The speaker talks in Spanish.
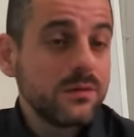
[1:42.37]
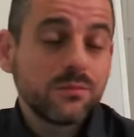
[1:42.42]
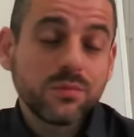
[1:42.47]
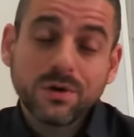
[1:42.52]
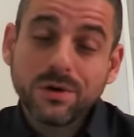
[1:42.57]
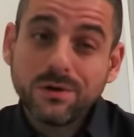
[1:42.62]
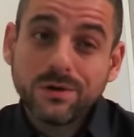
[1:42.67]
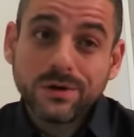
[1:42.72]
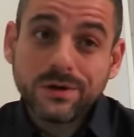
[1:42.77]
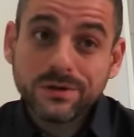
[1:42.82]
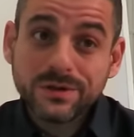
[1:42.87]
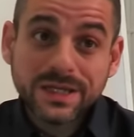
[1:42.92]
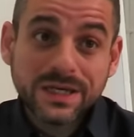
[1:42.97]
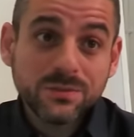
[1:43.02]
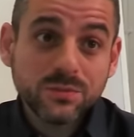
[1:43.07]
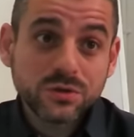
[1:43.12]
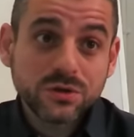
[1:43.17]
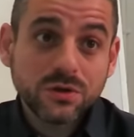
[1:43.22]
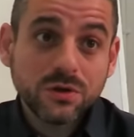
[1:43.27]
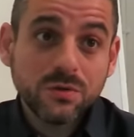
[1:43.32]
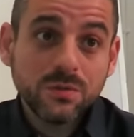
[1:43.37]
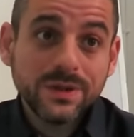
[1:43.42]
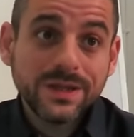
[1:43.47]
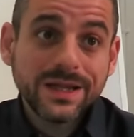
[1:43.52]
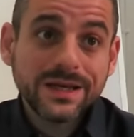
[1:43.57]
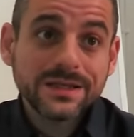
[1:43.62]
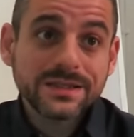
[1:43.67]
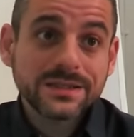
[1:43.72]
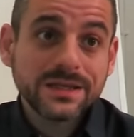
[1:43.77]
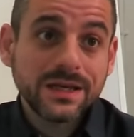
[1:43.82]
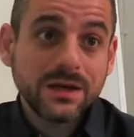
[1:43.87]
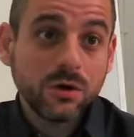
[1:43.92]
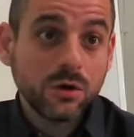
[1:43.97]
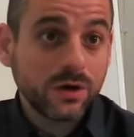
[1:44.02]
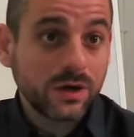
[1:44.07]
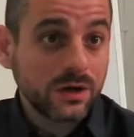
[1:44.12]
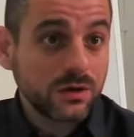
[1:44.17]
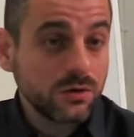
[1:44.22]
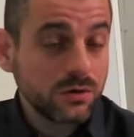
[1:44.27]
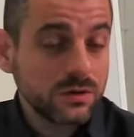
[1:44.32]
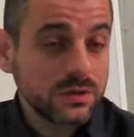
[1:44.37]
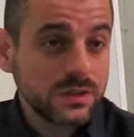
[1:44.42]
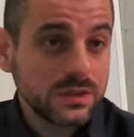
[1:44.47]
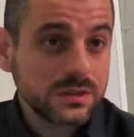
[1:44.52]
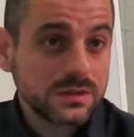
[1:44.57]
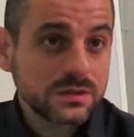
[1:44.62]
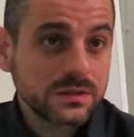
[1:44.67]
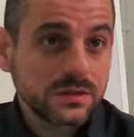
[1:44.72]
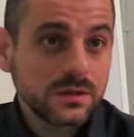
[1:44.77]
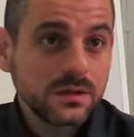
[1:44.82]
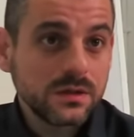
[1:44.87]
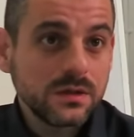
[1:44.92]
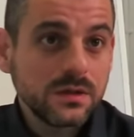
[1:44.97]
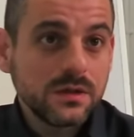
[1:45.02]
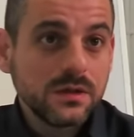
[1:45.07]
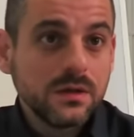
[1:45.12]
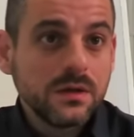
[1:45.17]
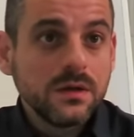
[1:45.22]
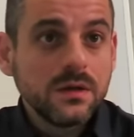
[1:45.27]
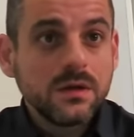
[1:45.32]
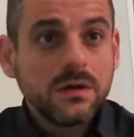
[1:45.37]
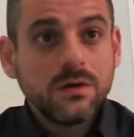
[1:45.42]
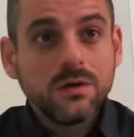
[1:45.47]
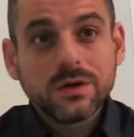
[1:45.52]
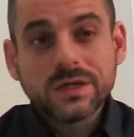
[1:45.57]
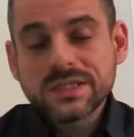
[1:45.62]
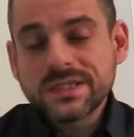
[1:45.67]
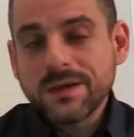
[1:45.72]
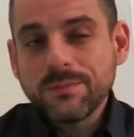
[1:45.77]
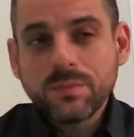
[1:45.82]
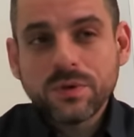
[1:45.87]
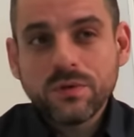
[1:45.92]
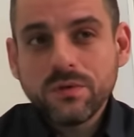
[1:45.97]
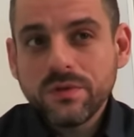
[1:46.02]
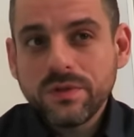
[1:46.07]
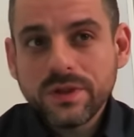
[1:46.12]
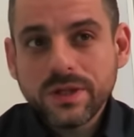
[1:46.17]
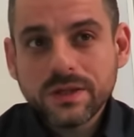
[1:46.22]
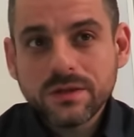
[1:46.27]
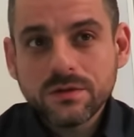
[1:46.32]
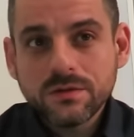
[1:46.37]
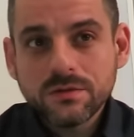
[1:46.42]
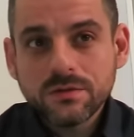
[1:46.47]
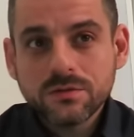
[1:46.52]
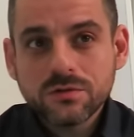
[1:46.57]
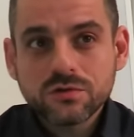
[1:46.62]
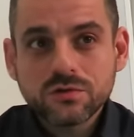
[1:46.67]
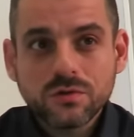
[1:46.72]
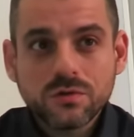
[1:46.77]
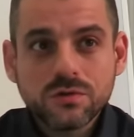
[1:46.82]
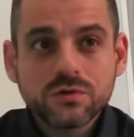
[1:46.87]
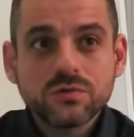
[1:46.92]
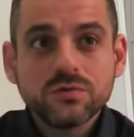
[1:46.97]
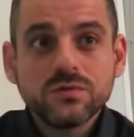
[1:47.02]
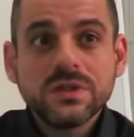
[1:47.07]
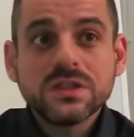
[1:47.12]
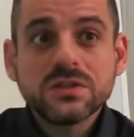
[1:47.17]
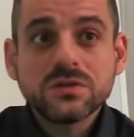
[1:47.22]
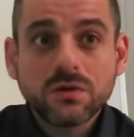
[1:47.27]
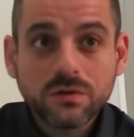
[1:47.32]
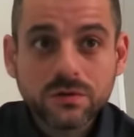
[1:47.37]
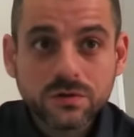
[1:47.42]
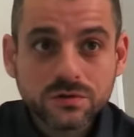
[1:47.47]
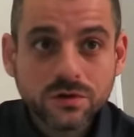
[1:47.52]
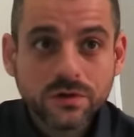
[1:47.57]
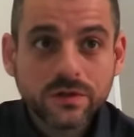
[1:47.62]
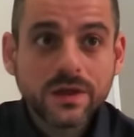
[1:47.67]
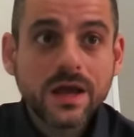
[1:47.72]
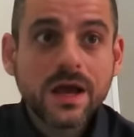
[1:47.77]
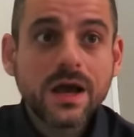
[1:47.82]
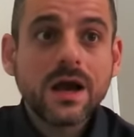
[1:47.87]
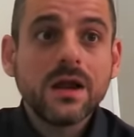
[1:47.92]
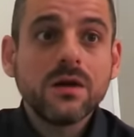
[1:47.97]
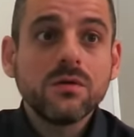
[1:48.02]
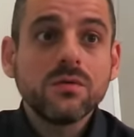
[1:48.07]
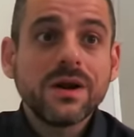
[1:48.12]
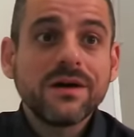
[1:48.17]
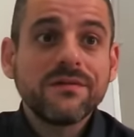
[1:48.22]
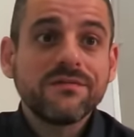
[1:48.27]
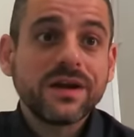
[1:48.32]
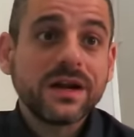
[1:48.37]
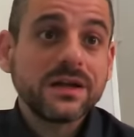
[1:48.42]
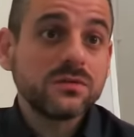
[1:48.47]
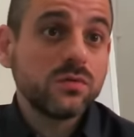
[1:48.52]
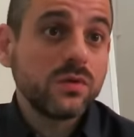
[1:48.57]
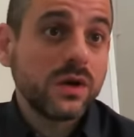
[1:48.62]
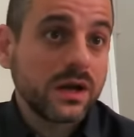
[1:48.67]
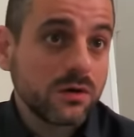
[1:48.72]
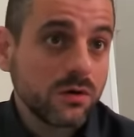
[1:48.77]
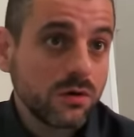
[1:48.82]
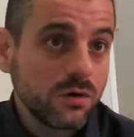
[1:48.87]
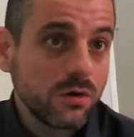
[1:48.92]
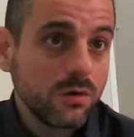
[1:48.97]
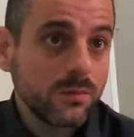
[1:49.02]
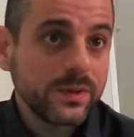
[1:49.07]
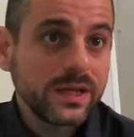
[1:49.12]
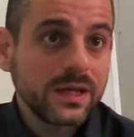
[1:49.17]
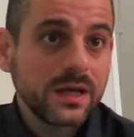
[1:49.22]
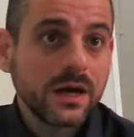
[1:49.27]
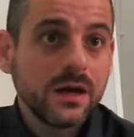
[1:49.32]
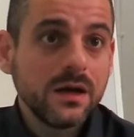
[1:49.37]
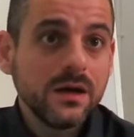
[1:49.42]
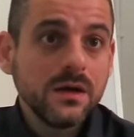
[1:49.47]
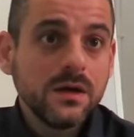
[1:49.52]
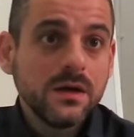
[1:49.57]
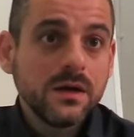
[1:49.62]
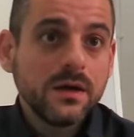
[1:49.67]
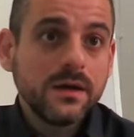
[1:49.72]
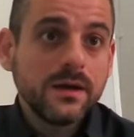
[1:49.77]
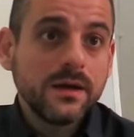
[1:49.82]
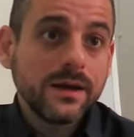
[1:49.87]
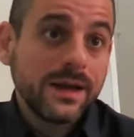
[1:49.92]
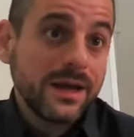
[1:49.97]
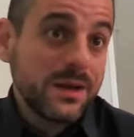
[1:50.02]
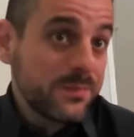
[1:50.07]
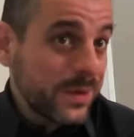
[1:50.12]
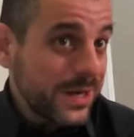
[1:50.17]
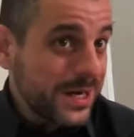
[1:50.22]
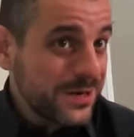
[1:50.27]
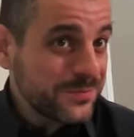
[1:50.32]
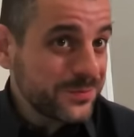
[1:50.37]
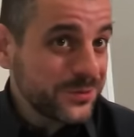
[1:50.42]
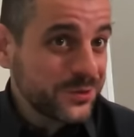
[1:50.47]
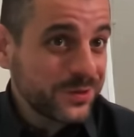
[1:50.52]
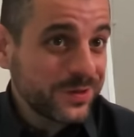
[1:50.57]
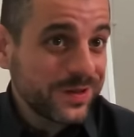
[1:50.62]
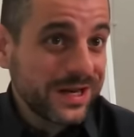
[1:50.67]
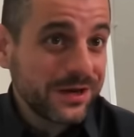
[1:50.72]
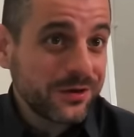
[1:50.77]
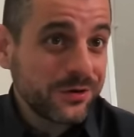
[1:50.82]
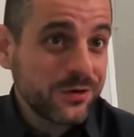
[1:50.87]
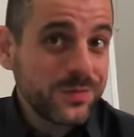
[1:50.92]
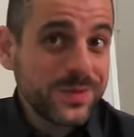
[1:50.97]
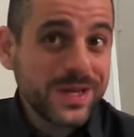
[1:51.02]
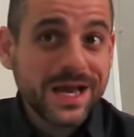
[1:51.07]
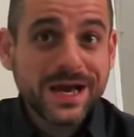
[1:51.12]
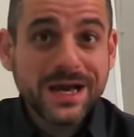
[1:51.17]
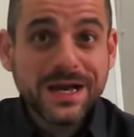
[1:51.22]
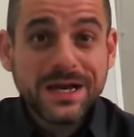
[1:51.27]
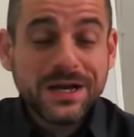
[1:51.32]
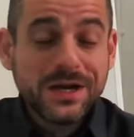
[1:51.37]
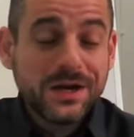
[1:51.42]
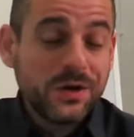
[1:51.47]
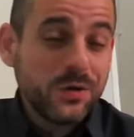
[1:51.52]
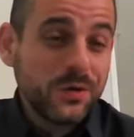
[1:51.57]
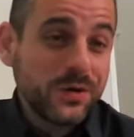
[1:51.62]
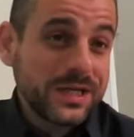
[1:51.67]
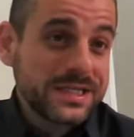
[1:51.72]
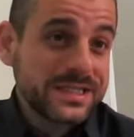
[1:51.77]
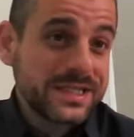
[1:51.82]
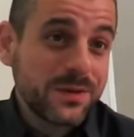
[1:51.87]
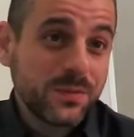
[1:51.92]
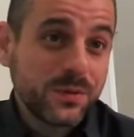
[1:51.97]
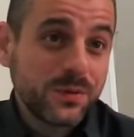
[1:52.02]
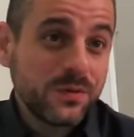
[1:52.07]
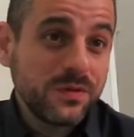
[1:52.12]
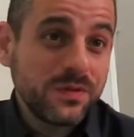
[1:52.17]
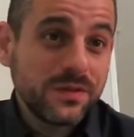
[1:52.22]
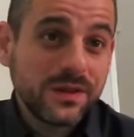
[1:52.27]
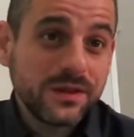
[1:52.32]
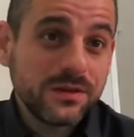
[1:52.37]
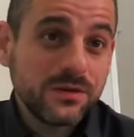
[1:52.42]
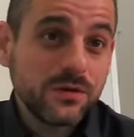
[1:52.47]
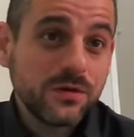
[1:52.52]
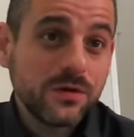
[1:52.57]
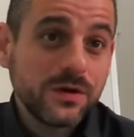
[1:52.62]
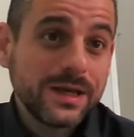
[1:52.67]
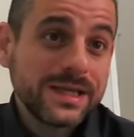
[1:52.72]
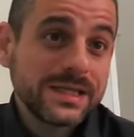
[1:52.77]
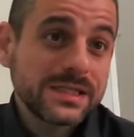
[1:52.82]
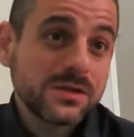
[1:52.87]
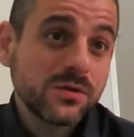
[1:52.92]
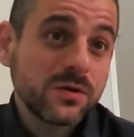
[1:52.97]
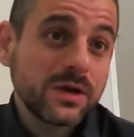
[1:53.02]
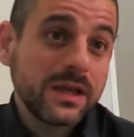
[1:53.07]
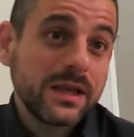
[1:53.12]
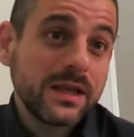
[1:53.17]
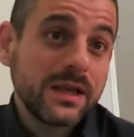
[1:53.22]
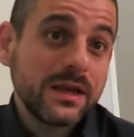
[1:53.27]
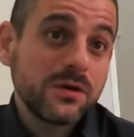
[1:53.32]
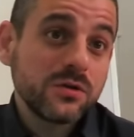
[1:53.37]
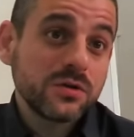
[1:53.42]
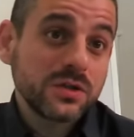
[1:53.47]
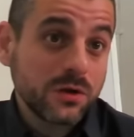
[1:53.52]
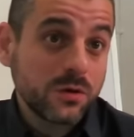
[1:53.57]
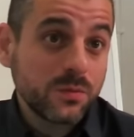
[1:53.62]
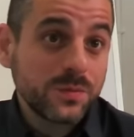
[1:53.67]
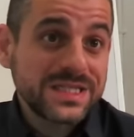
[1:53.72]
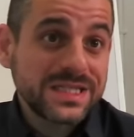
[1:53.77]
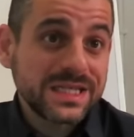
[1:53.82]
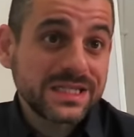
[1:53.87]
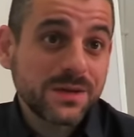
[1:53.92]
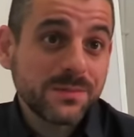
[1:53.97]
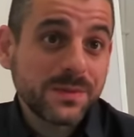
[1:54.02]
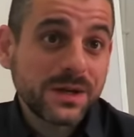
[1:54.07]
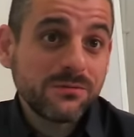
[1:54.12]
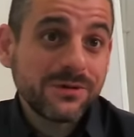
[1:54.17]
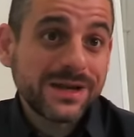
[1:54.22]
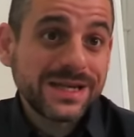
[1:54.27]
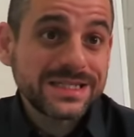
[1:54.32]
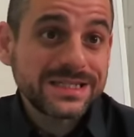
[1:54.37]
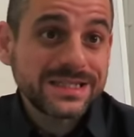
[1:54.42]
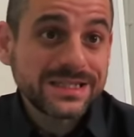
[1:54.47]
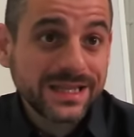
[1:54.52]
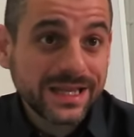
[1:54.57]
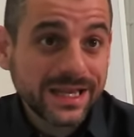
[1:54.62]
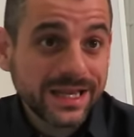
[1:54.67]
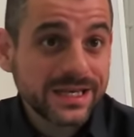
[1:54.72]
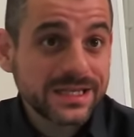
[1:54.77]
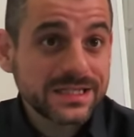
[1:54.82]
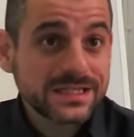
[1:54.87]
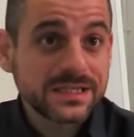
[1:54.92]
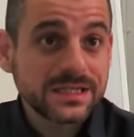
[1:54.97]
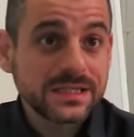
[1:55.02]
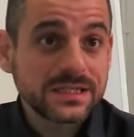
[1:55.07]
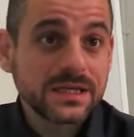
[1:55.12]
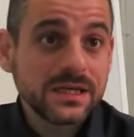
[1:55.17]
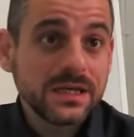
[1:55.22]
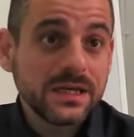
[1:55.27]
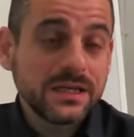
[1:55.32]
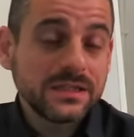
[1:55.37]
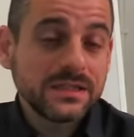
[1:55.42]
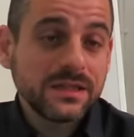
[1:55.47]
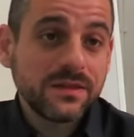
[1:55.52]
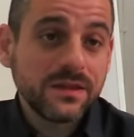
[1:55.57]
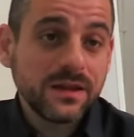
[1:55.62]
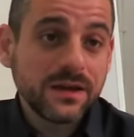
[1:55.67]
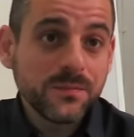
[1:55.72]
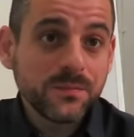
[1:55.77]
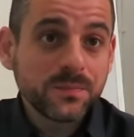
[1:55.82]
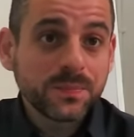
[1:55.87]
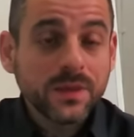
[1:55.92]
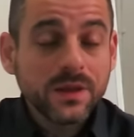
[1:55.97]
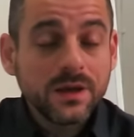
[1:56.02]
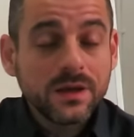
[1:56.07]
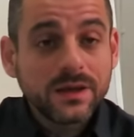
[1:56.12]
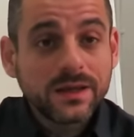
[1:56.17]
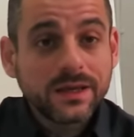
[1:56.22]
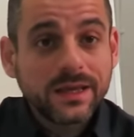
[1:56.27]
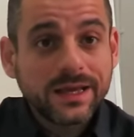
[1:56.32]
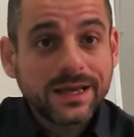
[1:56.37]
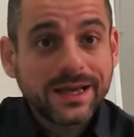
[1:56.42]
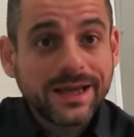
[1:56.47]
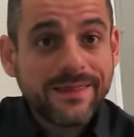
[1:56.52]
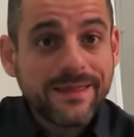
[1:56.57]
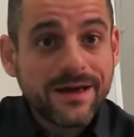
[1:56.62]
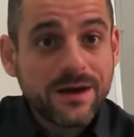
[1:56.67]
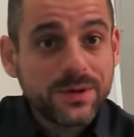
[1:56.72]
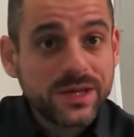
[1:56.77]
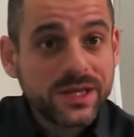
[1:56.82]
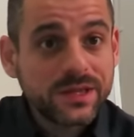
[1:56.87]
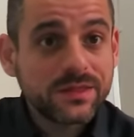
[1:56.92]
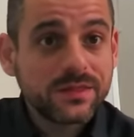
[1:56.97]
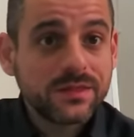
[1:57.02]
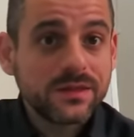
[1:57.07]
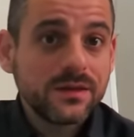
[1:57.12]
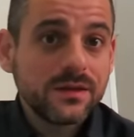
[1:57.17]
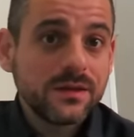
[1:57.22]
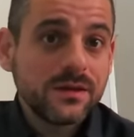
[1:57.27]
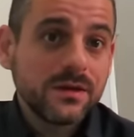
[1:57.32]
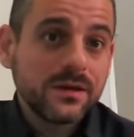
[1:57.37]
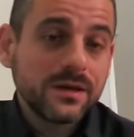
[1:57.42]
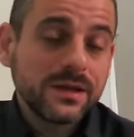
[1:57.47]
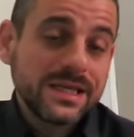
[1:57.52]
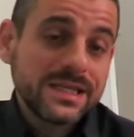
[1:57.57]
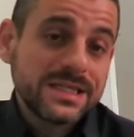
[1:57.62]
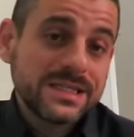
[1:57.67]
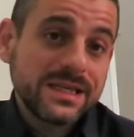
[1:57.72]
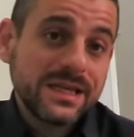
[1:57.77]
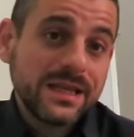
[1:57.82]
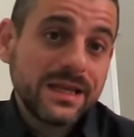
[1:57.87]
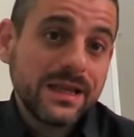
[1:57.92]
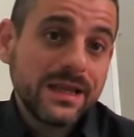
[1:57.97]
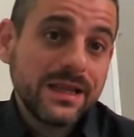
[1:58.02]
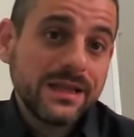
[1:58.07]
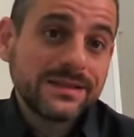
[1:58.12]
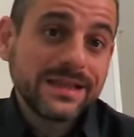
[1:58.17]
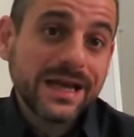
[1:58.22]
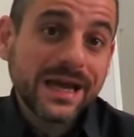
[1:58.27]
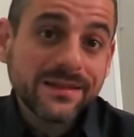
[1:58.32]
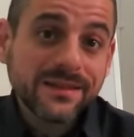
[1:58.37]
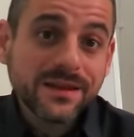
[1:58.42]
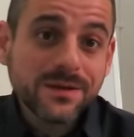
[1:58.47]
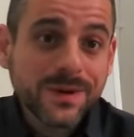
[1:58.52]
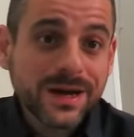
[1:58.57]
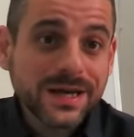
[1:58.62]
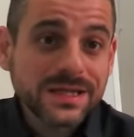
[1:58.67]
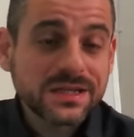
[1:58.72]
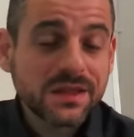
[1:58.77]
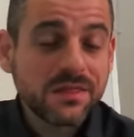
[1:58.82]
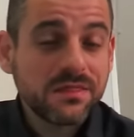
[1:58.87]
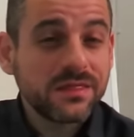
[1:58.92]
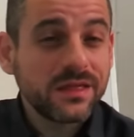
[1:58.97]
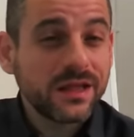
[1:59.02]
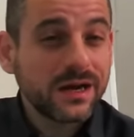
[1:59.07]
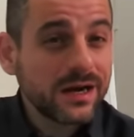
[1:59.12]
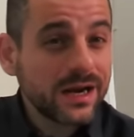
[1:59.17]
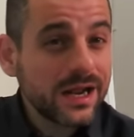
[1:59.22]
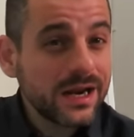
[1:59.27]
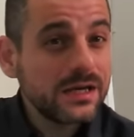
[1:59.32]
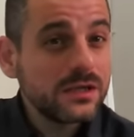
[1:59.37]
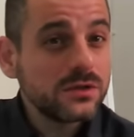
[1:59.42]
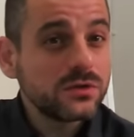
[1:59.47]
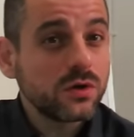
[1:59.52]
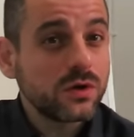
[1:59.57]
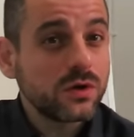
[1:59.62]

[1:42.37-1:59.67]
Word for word: Porque lo que no tenemos que olvidar es que los recortes lo que están produciendo no solo es un destrozo social, una fractura económica, eh, gripar el motor de la economía, lo que está produciendo es lo que los economistas llaman una histéresis es decir, que cada vez que se tarde más en cerrar el